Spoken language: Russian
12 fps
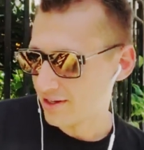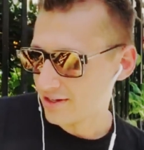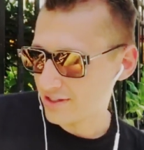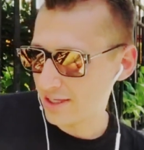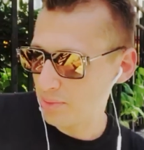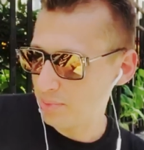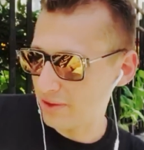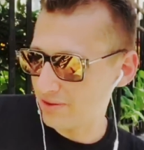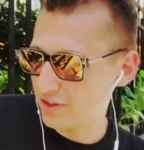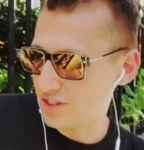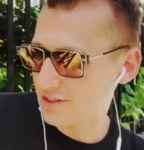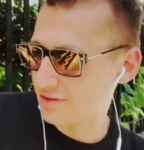Самый
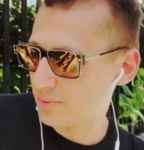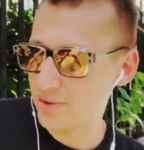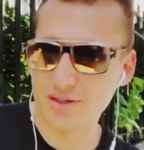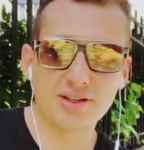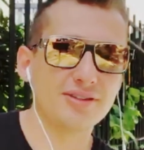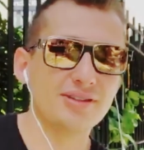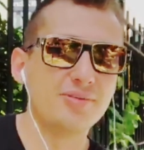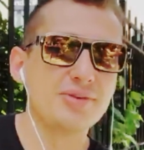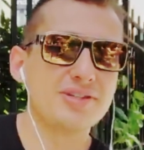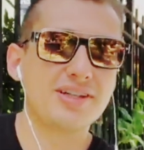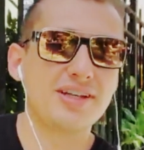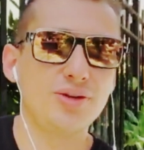первый частый вопрос, который мне
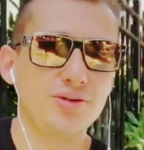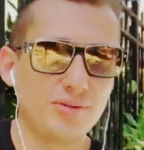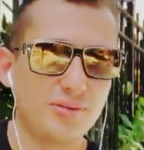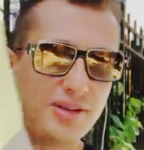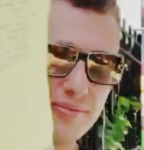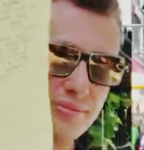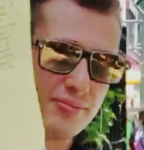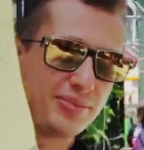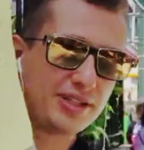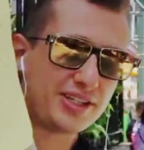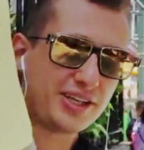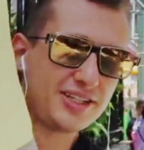задают, это у меня
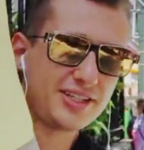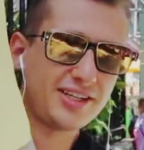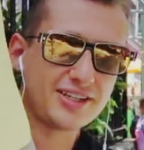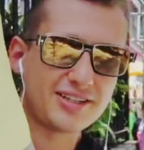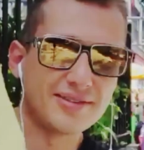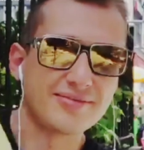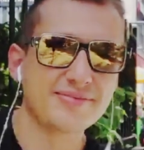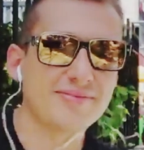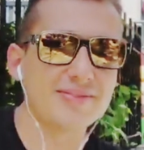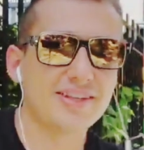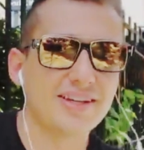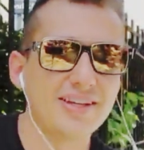подсказки есть
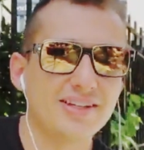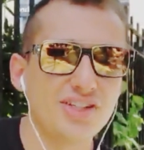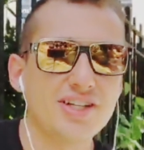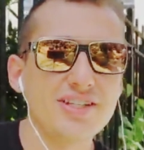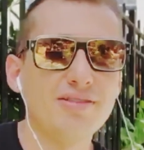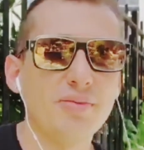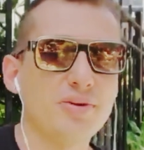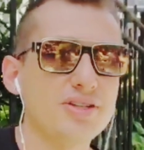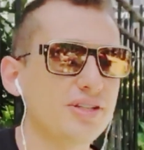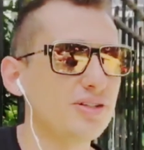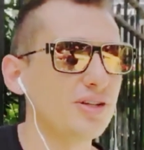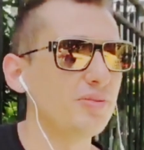Частый вопрос,
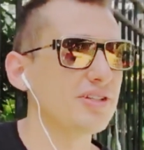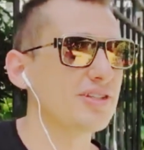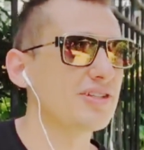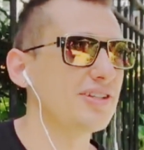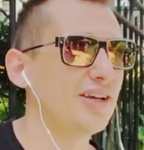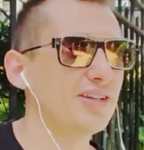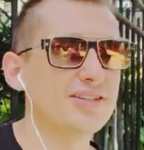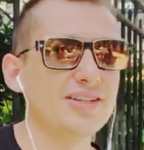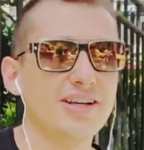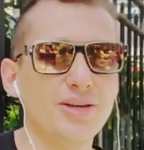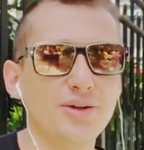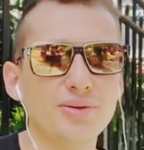который мне
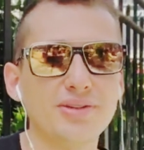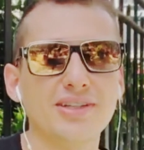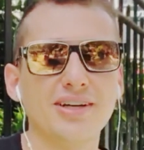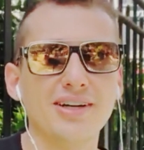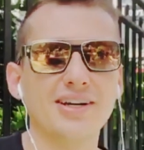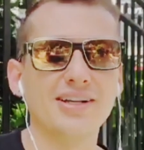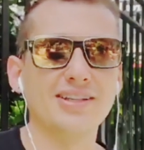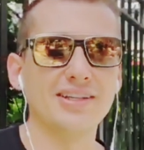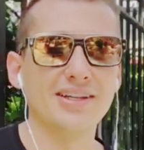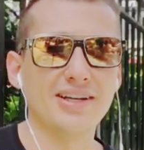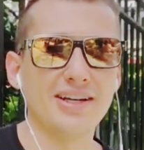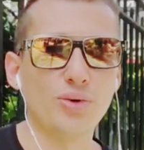задают, а,
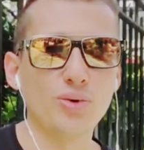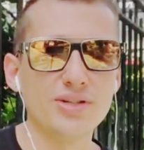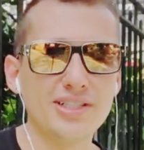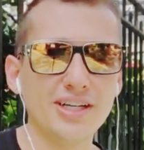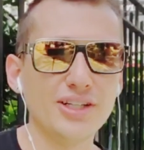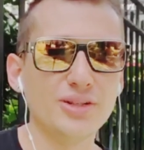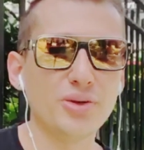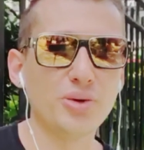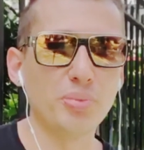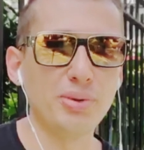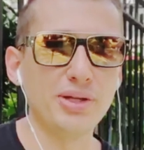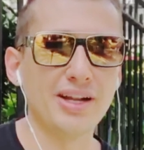это какую технику
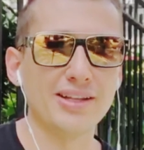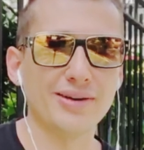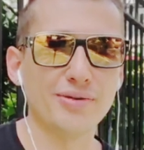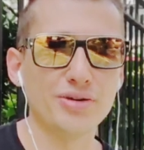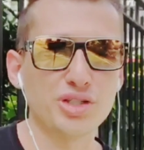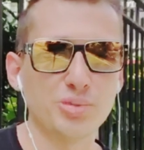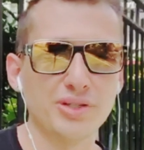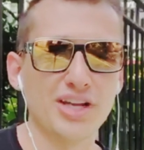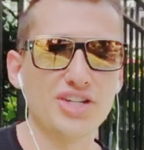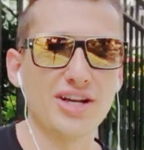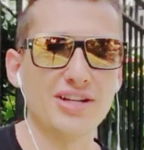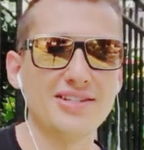купить для того, чтобы
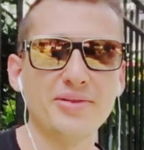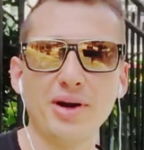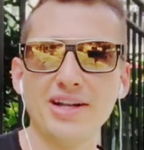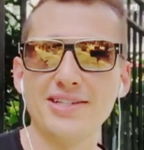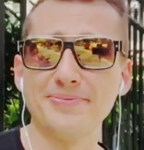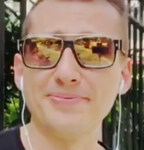начать снимать.